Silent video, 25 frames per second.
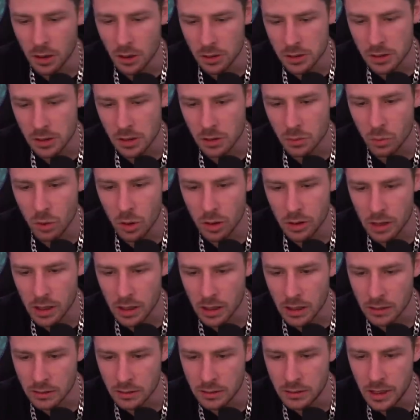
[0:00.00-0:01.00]
Floats on
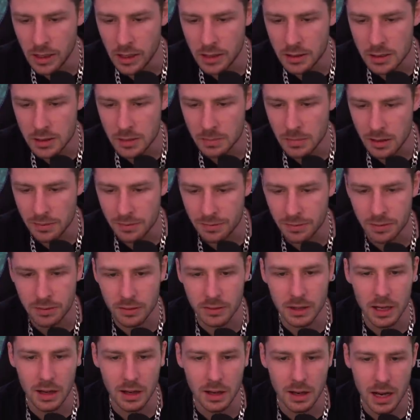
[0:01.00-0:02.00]
Water, Dick Smith.
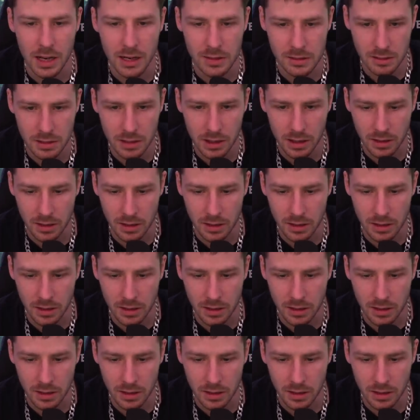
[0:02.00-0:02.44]
Ja, alles